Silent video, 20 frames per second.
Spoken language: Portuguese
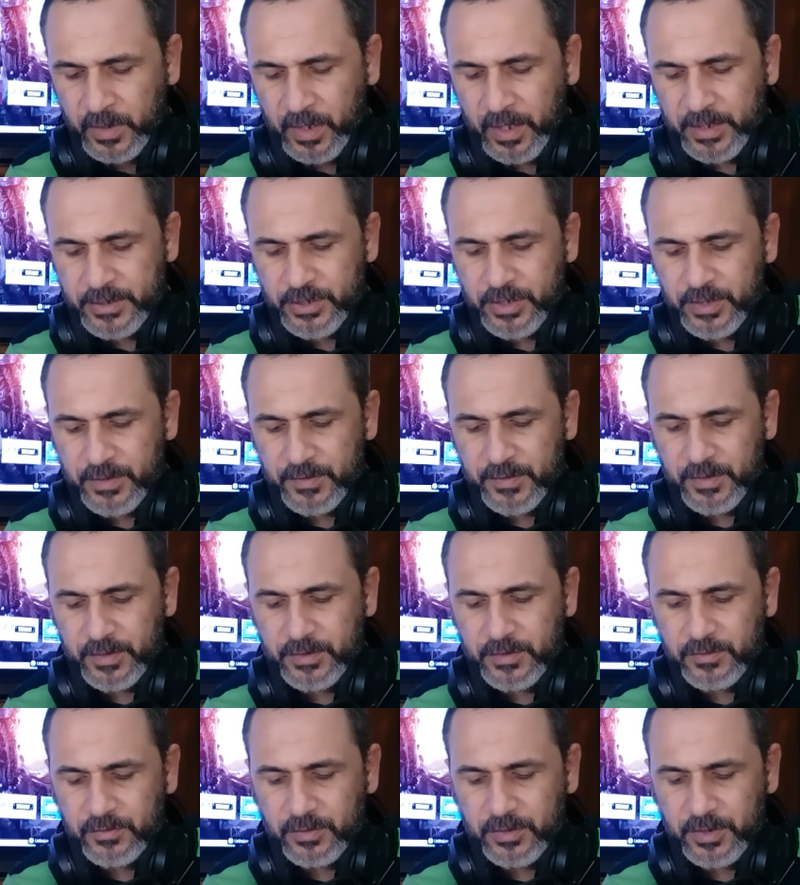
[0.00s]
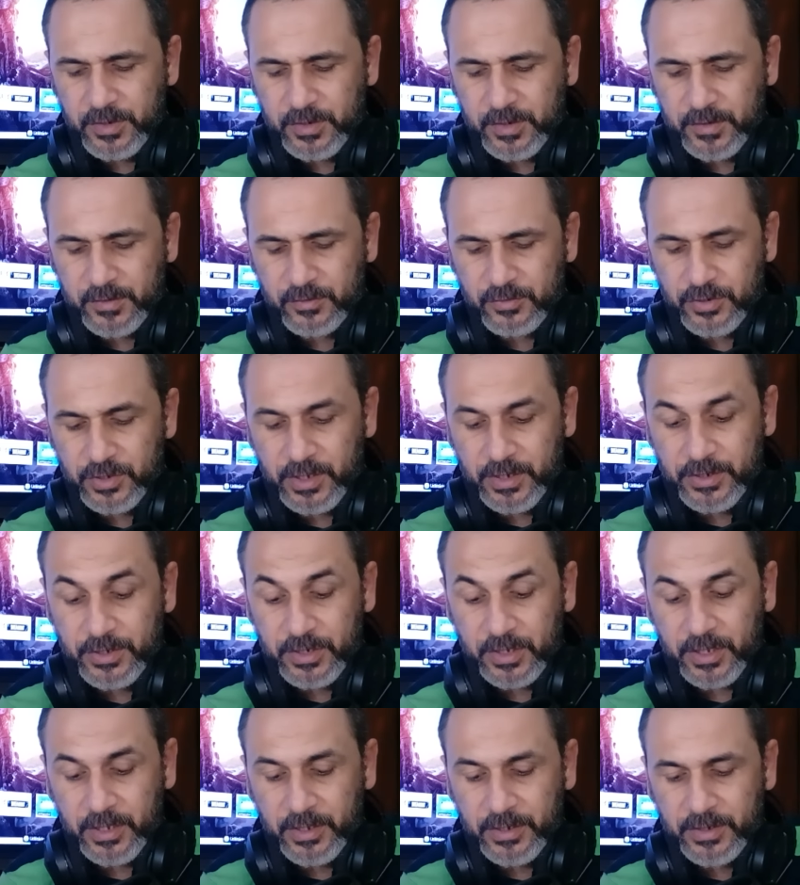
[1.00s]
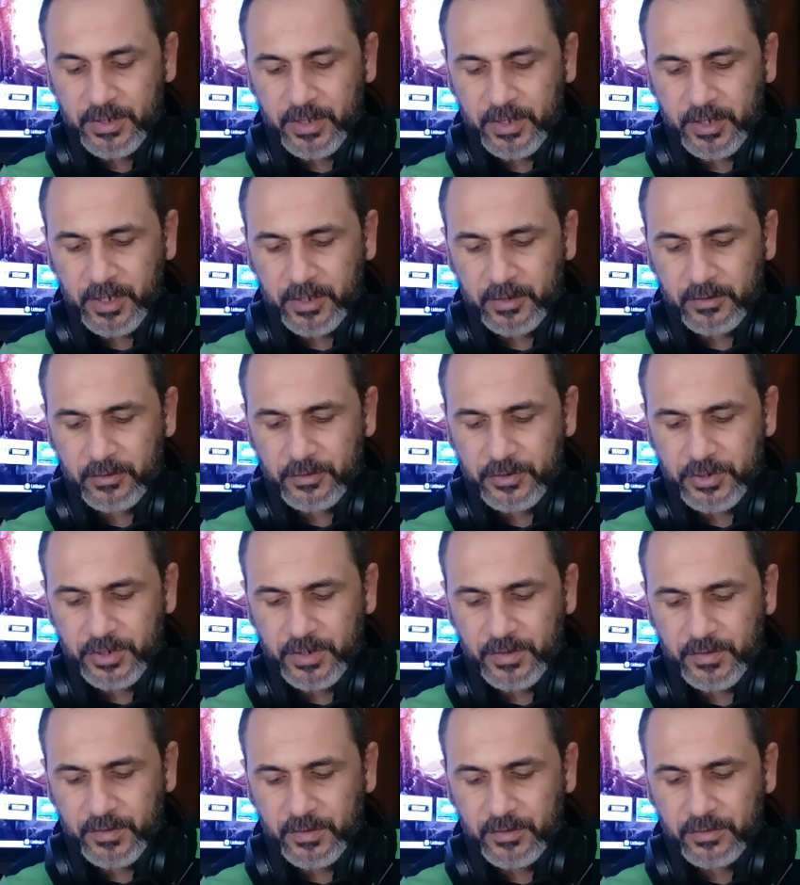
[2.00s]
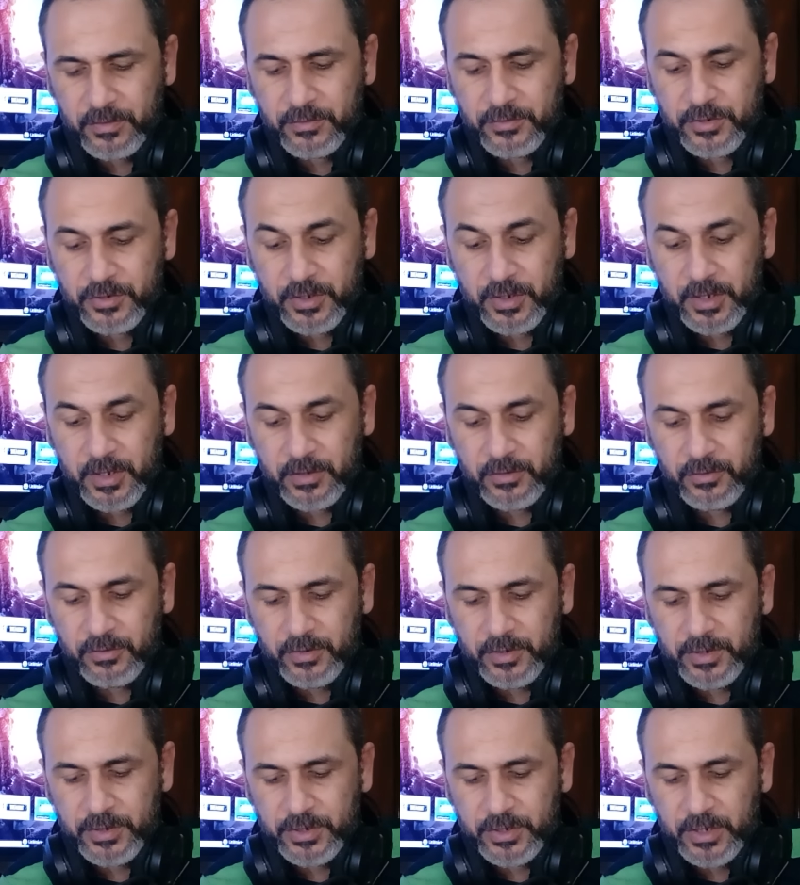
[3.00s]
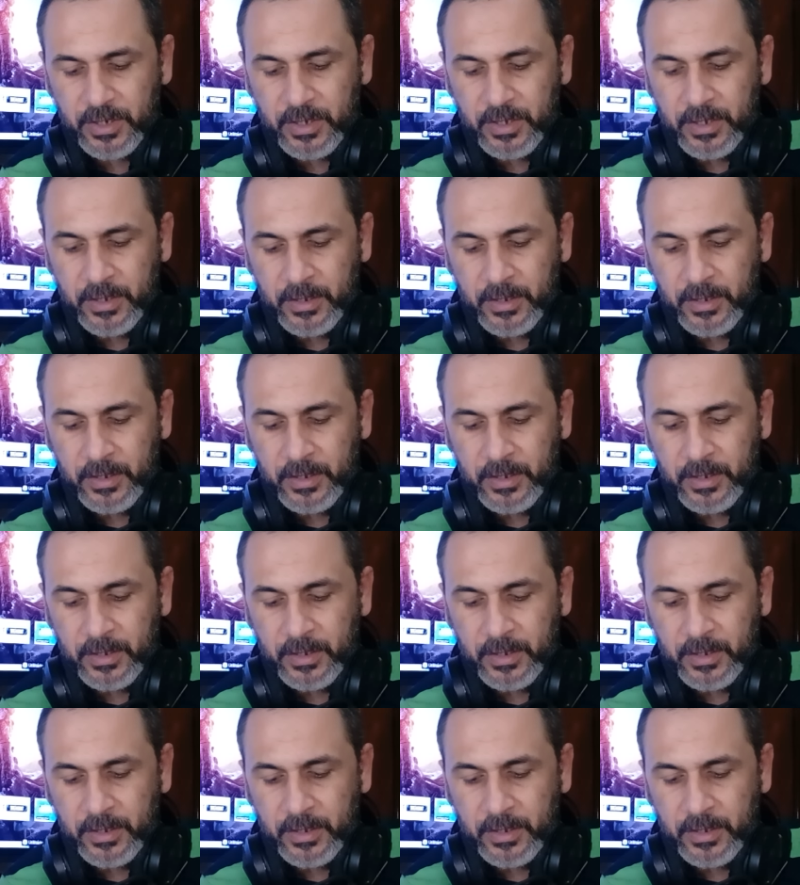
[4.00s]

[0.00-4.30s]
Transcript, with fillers: As recentes orientações da gigante da tecnologia incitam que os criadores